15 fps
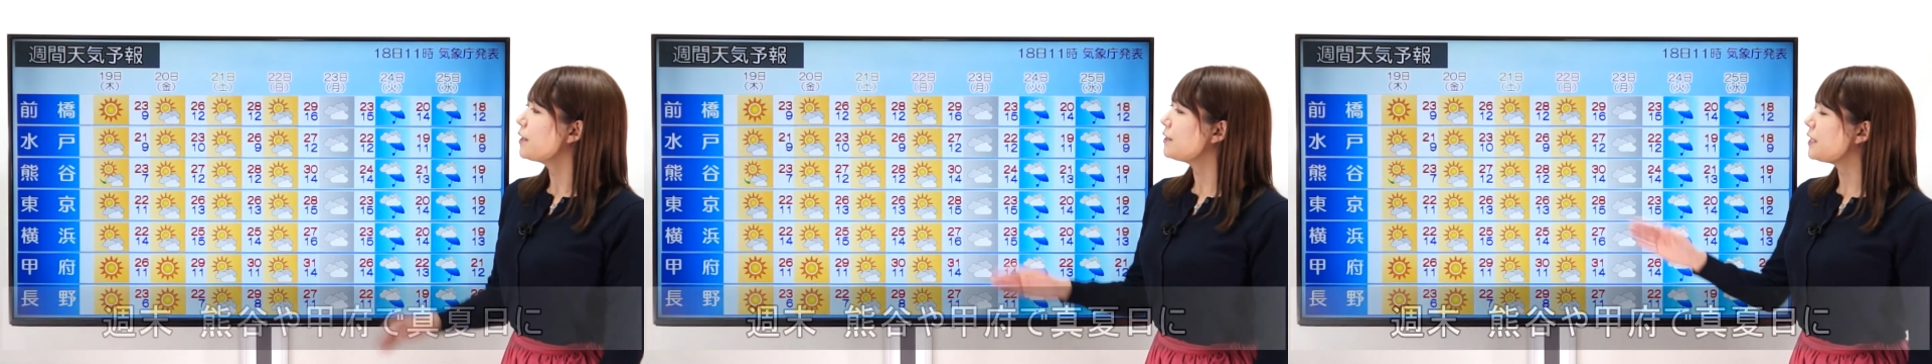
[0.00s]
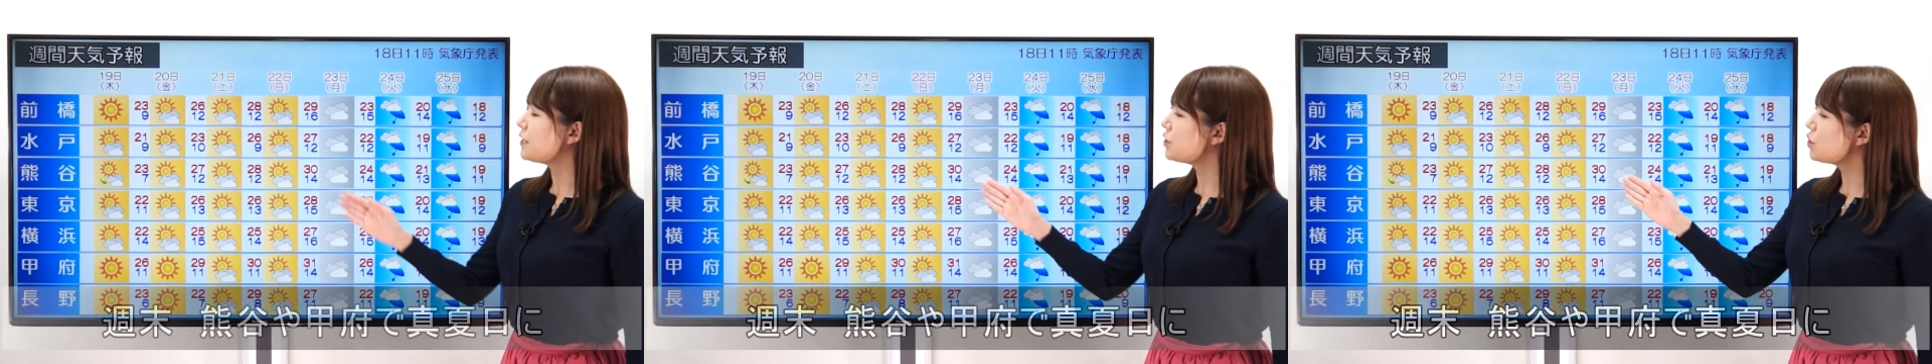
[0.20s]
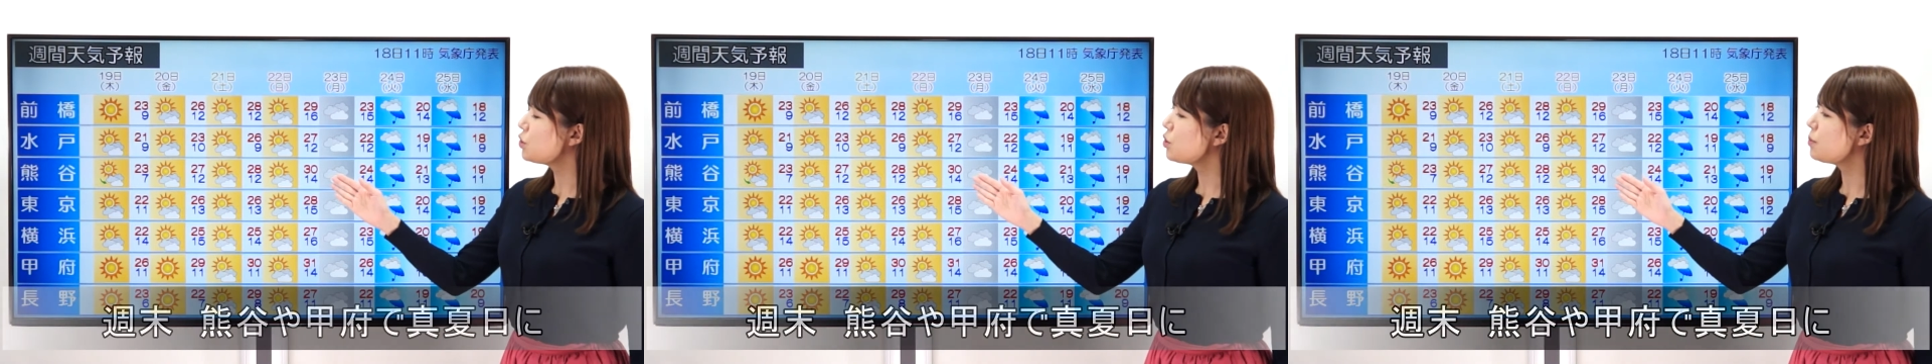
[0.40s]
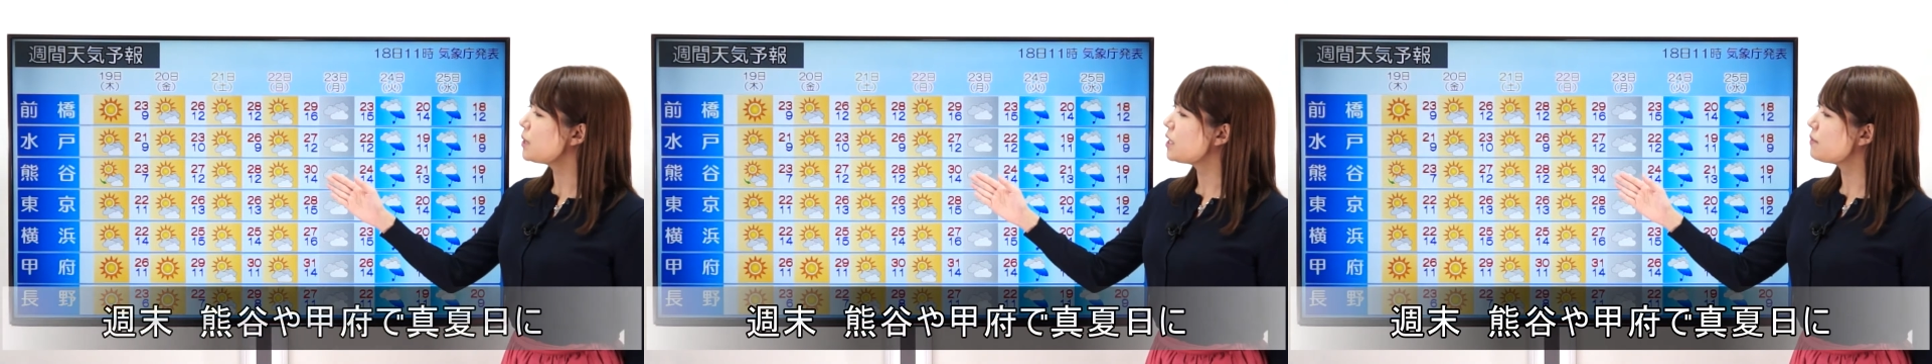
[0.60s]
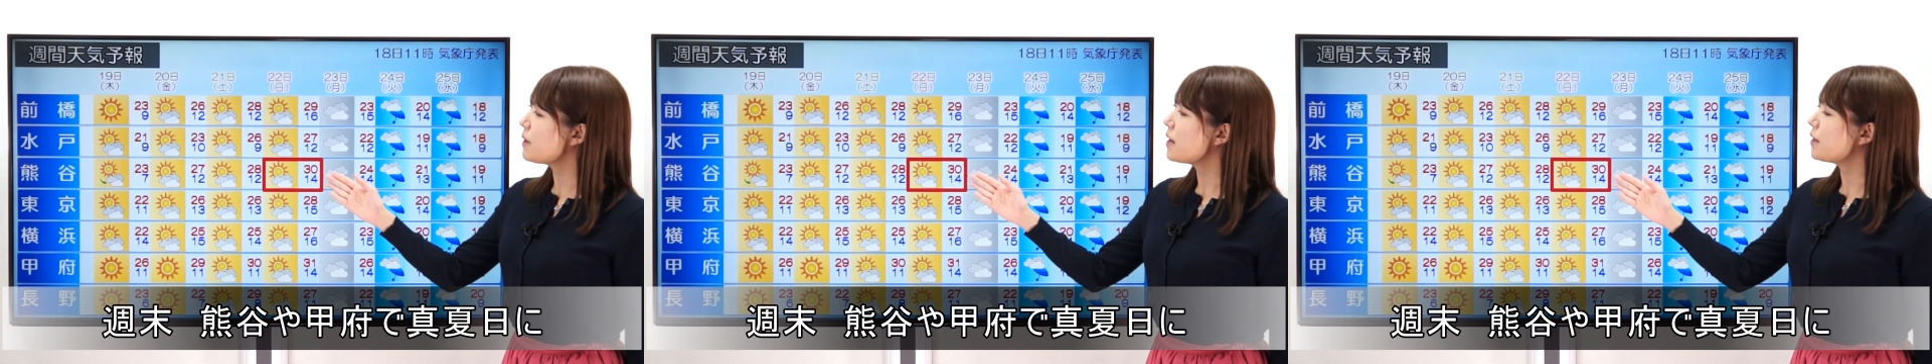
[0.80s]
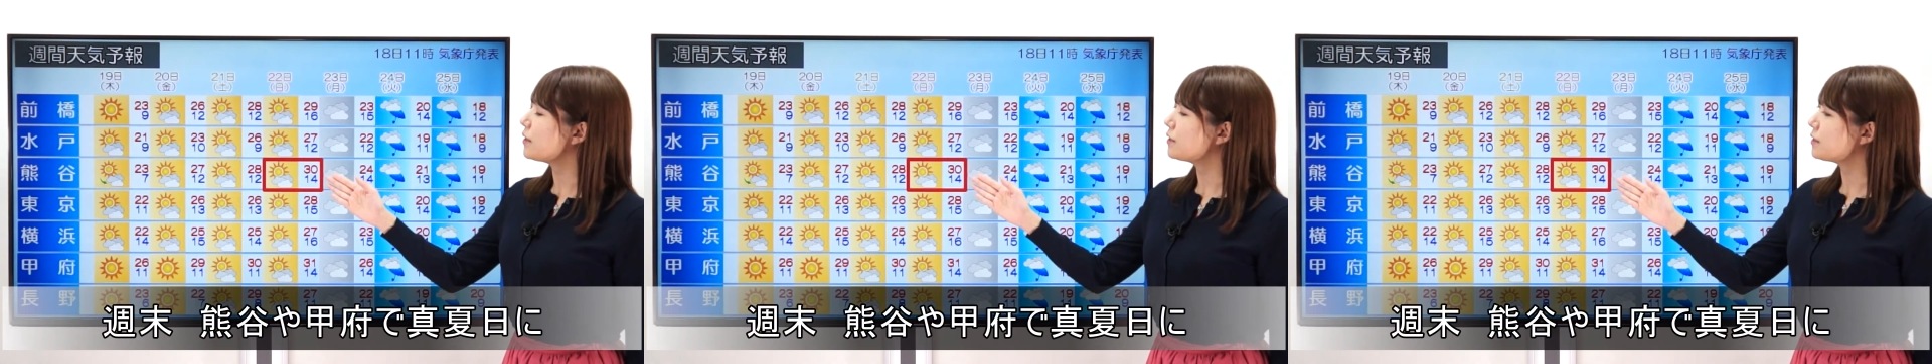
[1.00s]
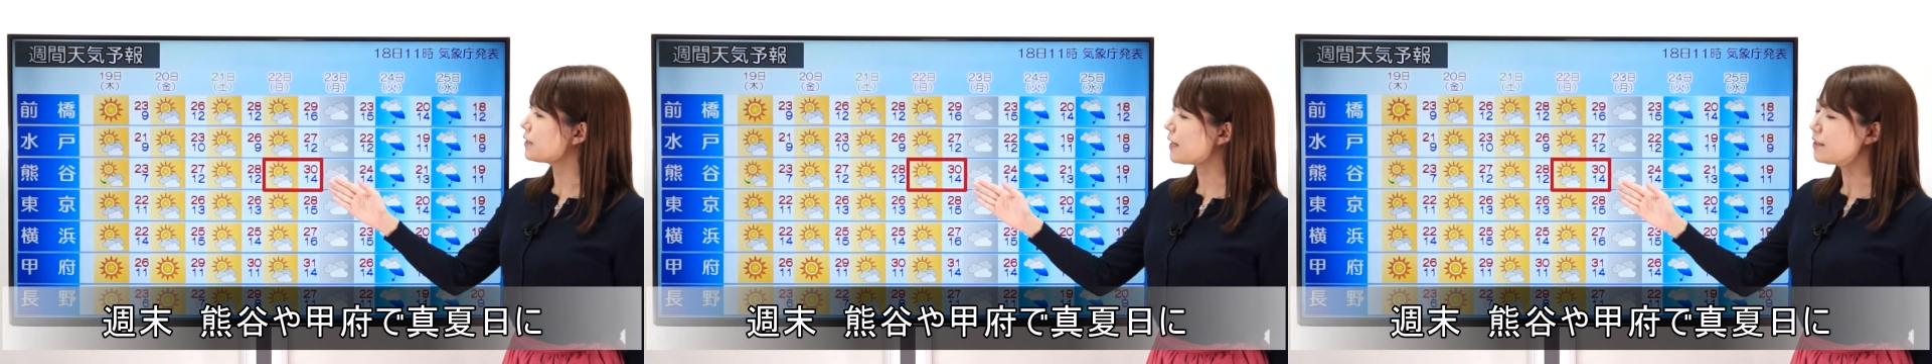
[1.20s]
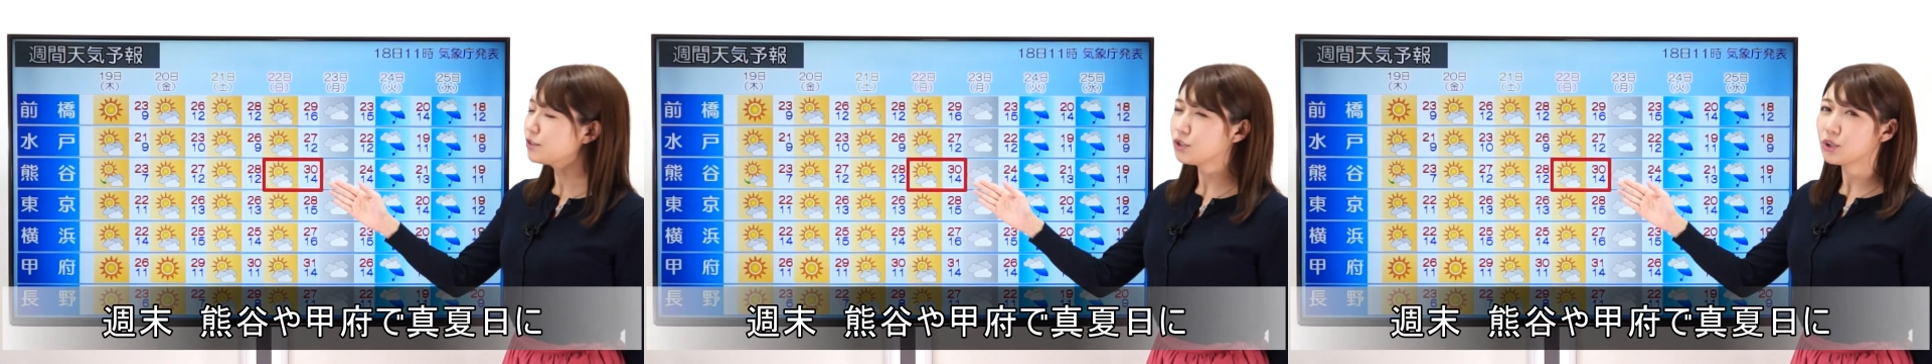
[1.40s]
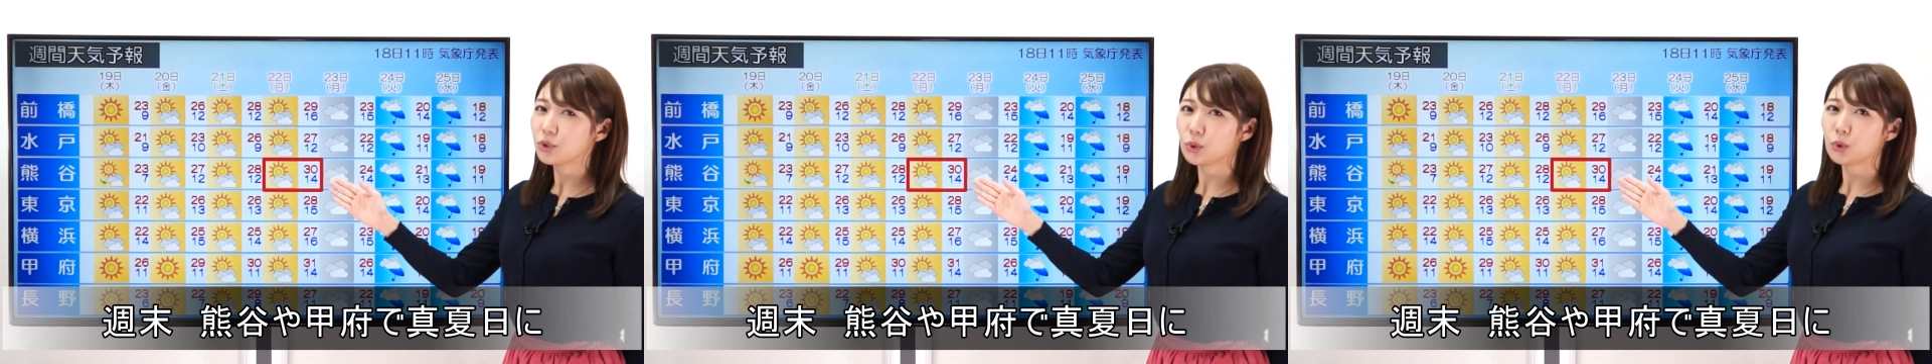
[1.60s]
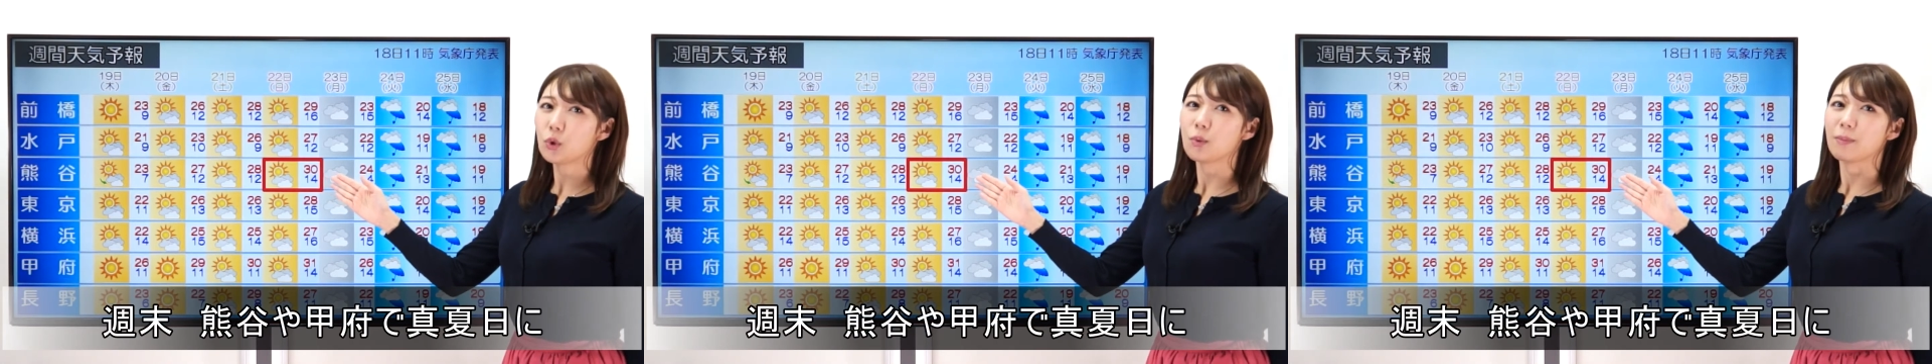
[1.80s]
日曜日にはさんじゅう
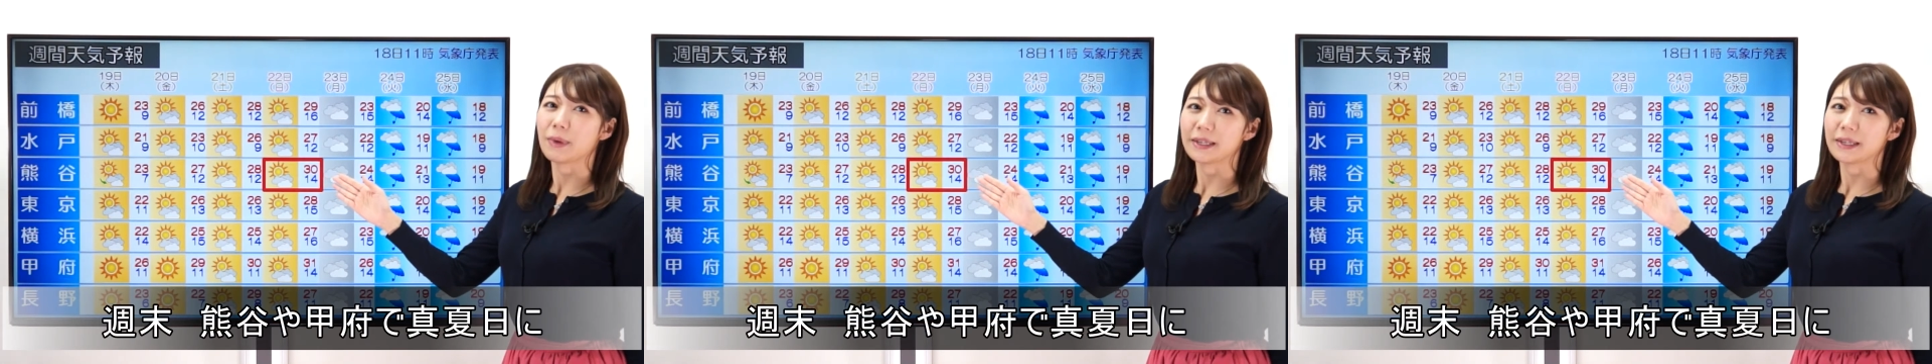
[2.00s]
どと